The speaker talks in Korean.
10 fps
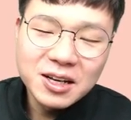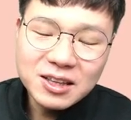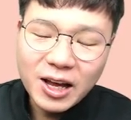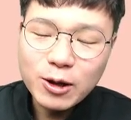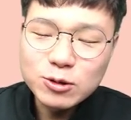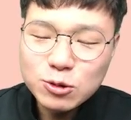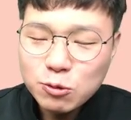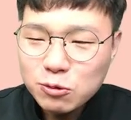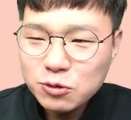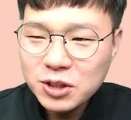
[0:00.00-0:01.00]
다이어트
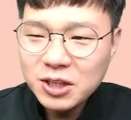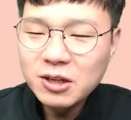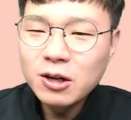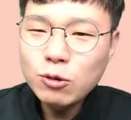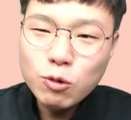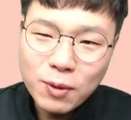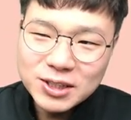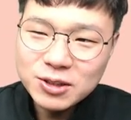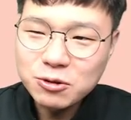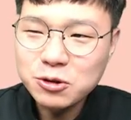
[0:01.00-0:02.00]
성공률이 더
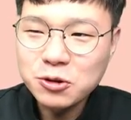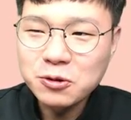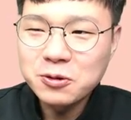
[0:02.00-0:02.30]
높아지는 거죠.